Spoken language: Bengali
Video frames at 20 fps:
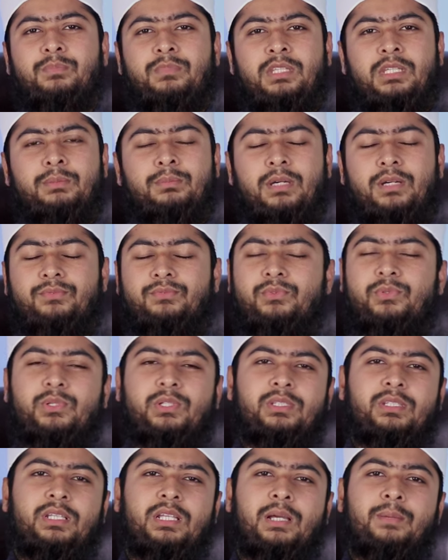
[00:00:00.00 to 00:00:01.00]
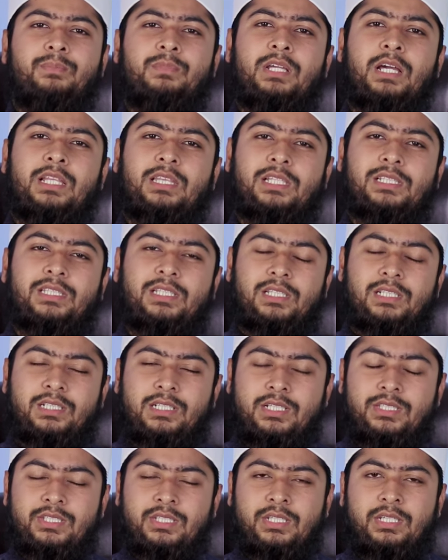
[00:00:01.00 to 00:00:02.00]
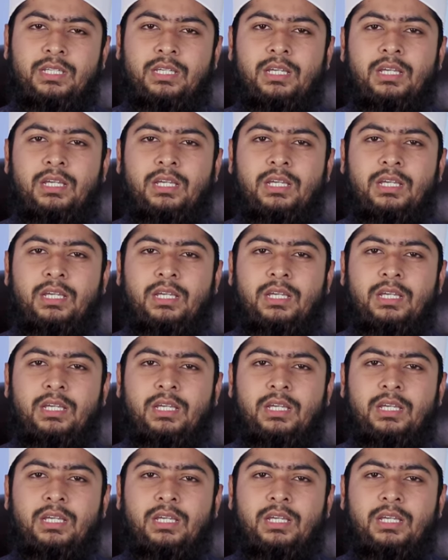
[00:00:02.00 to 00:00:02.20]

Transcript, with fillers: আপনি মাফ করে দিলে আপনি আল্লাহ তালার কাছে